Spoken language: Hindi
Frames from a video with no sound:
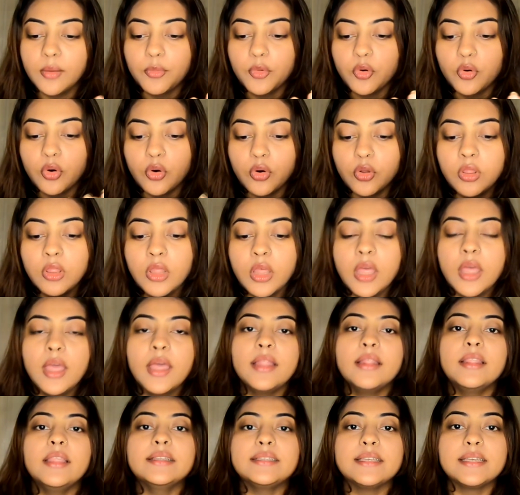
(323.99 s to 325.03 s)
आपको
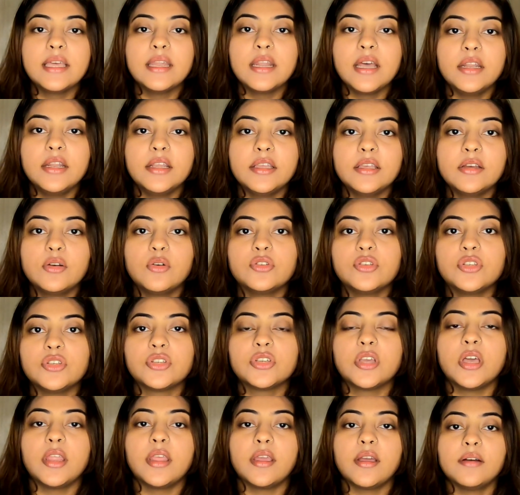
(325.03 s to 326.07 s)
नीचे गिराने की
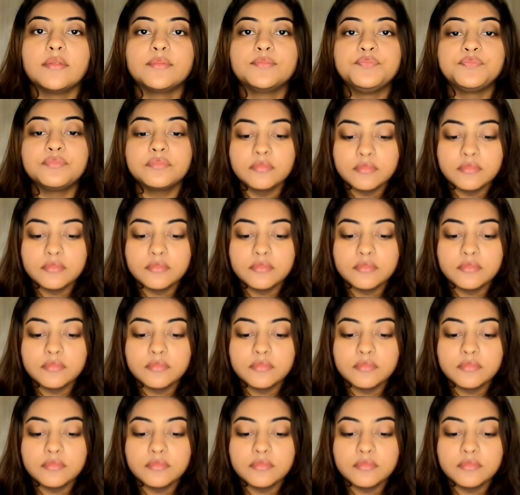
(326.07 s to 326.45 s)
कोशिश करेगा